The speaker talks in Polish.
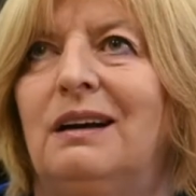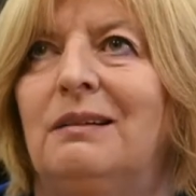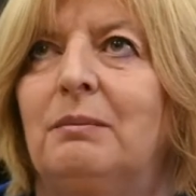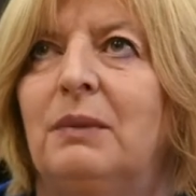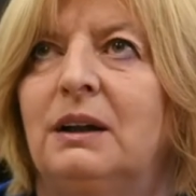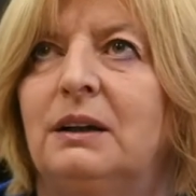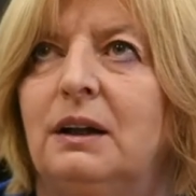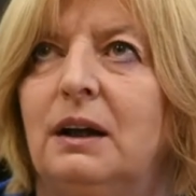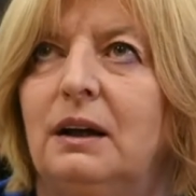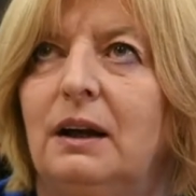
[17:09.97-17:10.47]

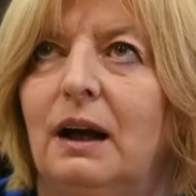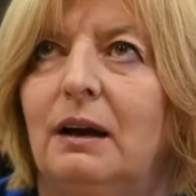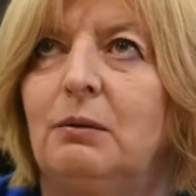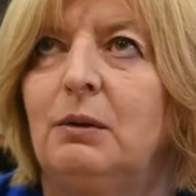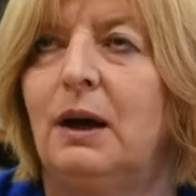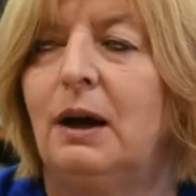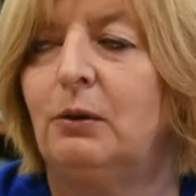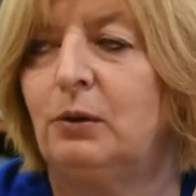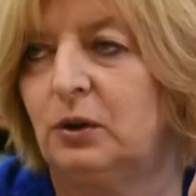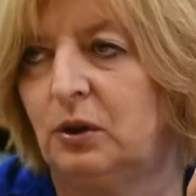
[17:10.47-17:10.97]

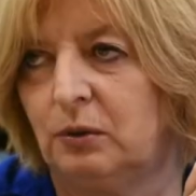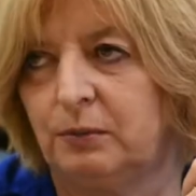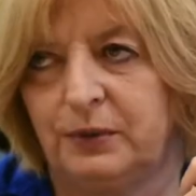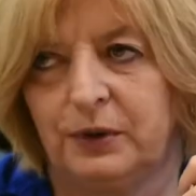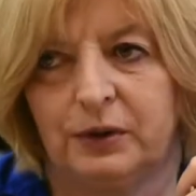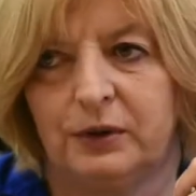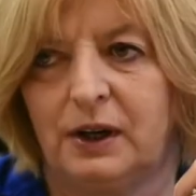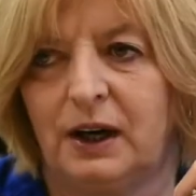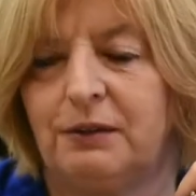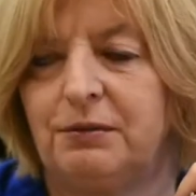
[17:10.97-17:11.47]
materiały
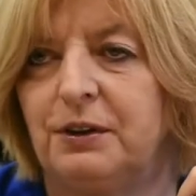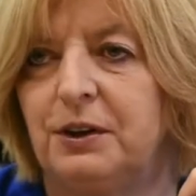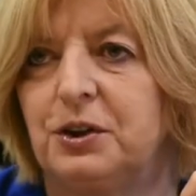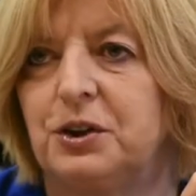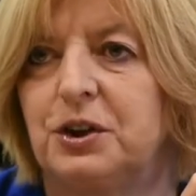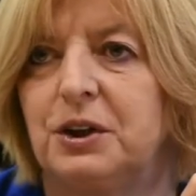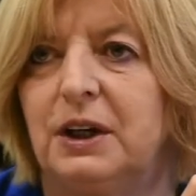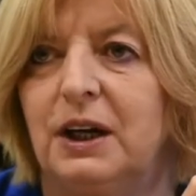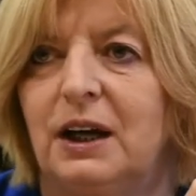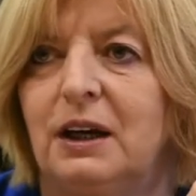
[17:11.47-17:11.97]
autobiograficzne,